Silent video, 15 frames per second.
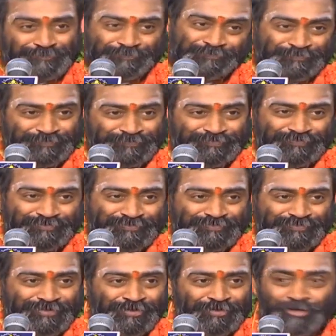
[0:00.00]
అంట
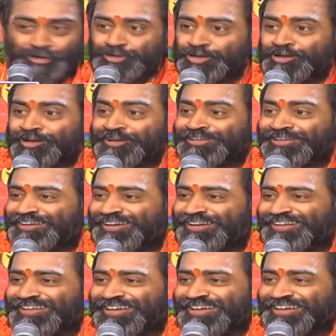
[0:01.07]
రెండు చెట్ల కదా
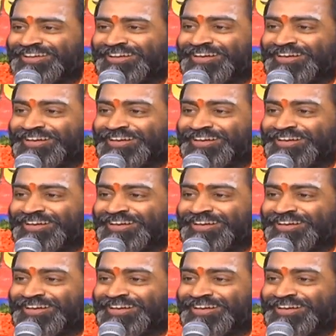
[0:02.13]
అన్నాం కదా